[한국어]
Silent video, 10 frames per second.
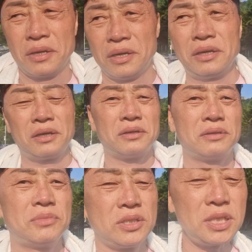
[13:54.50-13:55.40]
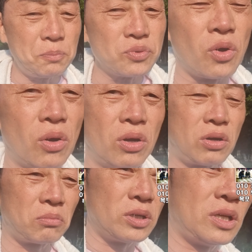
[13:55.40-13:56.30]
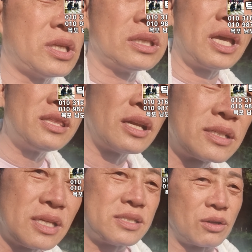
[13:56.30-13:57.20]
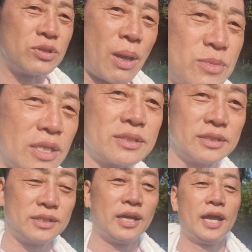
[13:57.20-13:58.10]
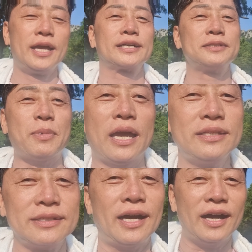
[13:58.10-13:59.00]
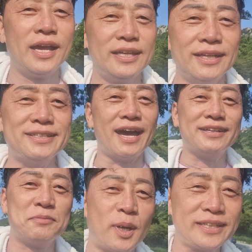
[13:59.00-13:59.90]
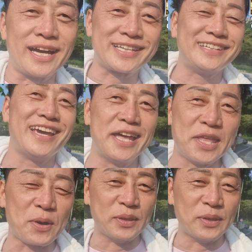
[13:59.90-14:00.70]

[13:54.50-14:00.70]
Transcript: 어, 뭐, 이쁘고, 뭐, 여자도 옛날에 그런 게 있잖아요. 우리 남자들 그, 그 마인드가, 여자는 머리가 길어야 되고,